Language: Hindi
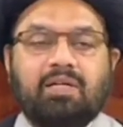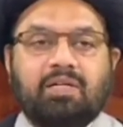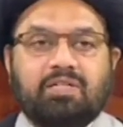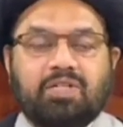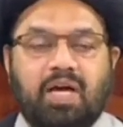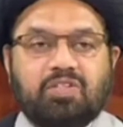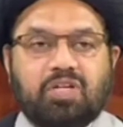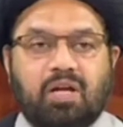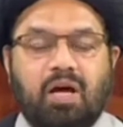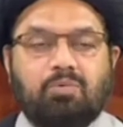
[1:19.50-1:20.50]
चाहे
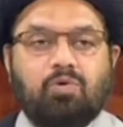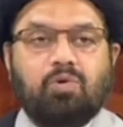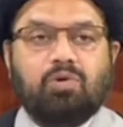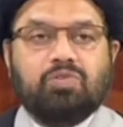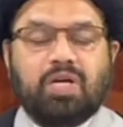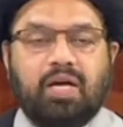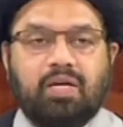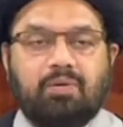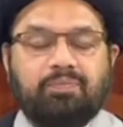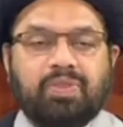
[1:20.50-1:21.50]
शराब हो चाहे
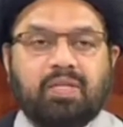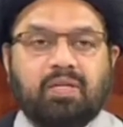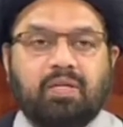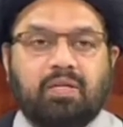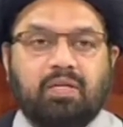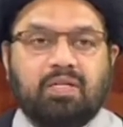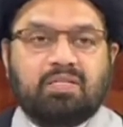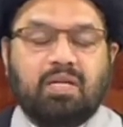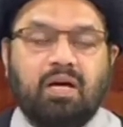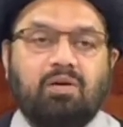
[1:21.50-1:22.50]

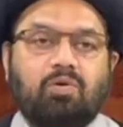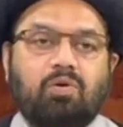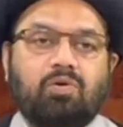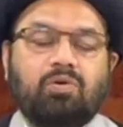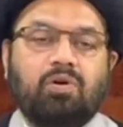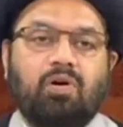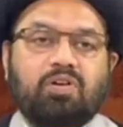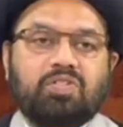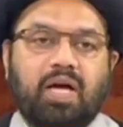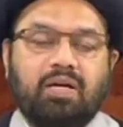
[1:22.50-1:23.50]
जना हो और
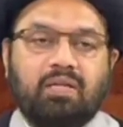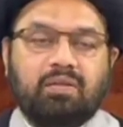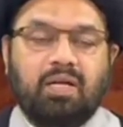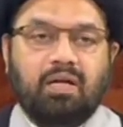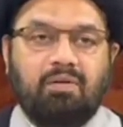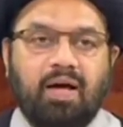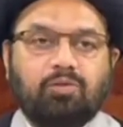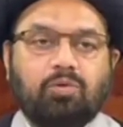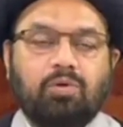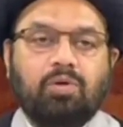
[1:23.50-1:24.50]
चाहे हती लवात
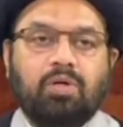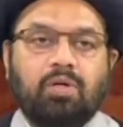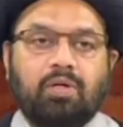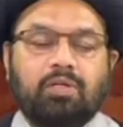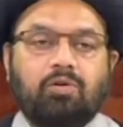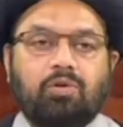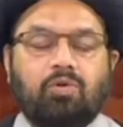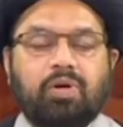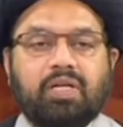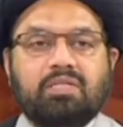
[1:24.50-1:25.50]
हो ये उन
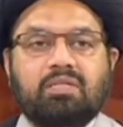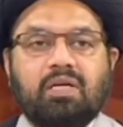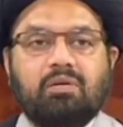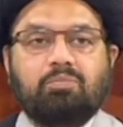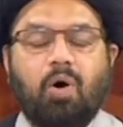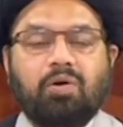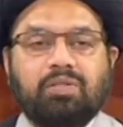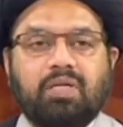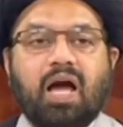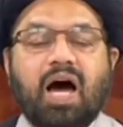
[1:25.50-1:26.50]
लोगों के नज़दीक
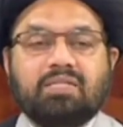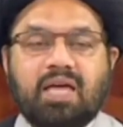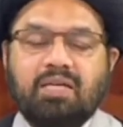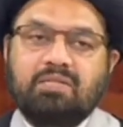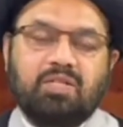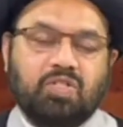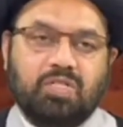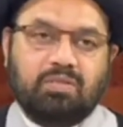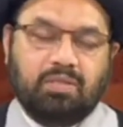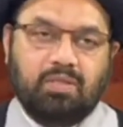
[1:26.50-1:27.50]
बहुत ही आसान सी
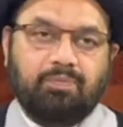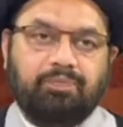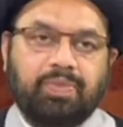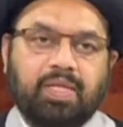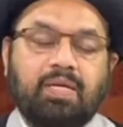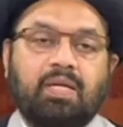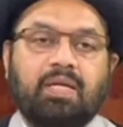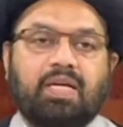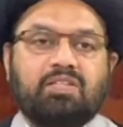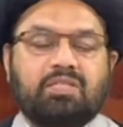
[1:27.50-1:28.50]
चीज़ थी
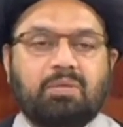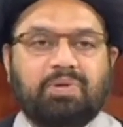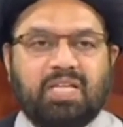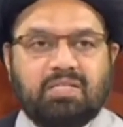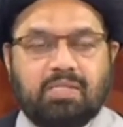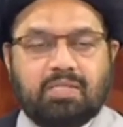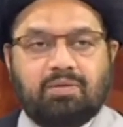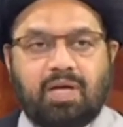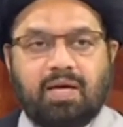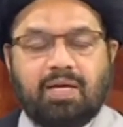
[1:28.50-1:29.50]
कि जिससे पता चल
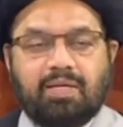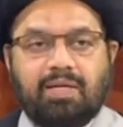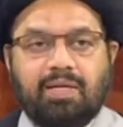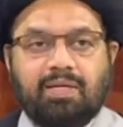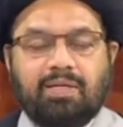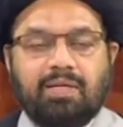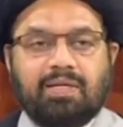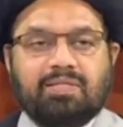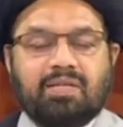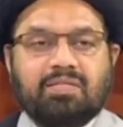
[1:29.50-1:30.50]
सकता है कि ये
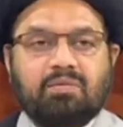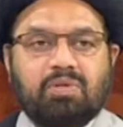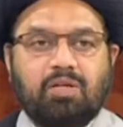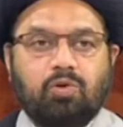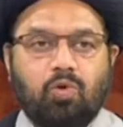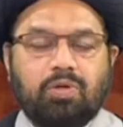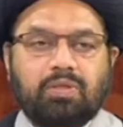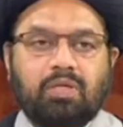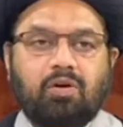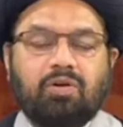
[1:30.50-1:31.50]
किस कस्म के लोग
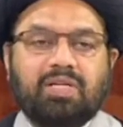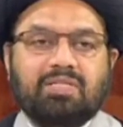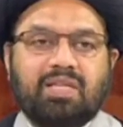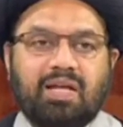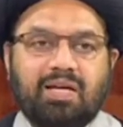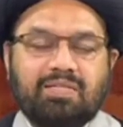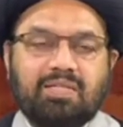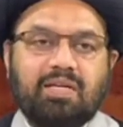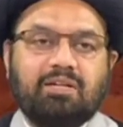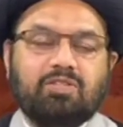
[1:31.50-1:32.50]
थे और किस तरह से
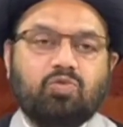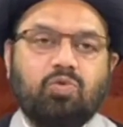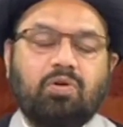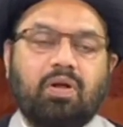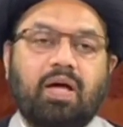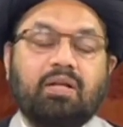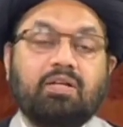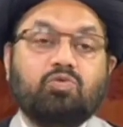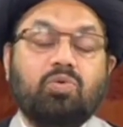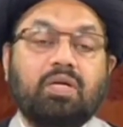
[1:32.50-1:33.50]
ये रसूल और आले
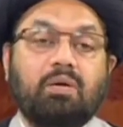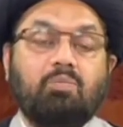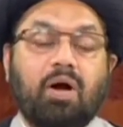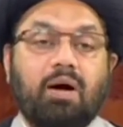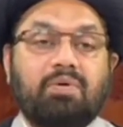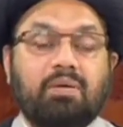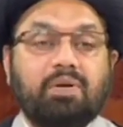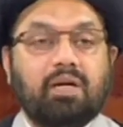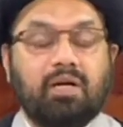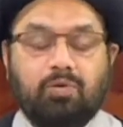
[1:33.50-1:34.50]
रसूल के मुकाबले में
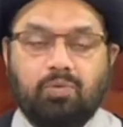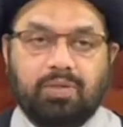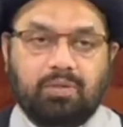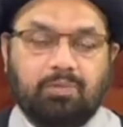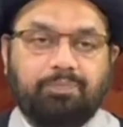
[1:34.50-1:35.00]
खड़े हुए थे